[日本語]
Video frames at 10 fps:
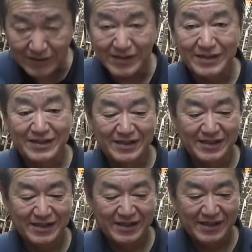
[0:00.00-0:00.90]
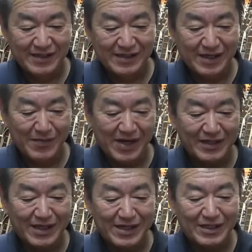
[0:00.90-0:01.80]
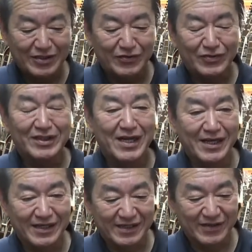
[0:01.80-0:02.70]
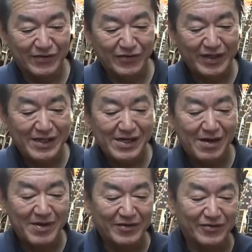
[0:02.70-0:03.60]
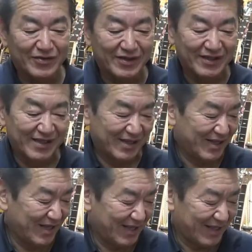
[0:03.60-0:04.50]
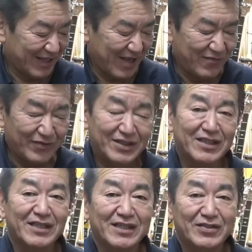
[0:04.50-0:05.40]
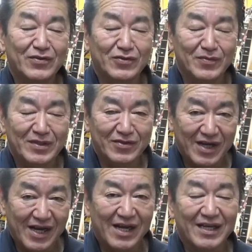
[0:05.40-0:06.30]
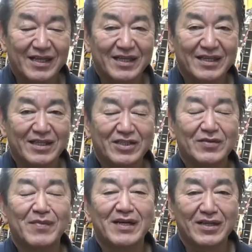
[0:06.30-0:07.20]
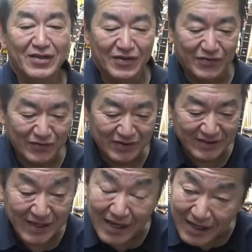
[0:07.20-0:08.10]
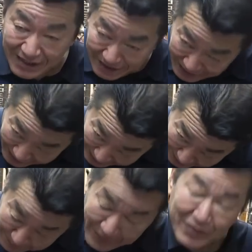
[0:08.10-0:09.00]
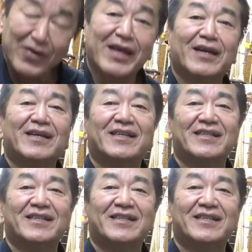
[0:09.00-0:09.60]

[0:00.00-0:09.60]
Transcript: すヤマハ72年グリーンラベル FG160 が1万9800円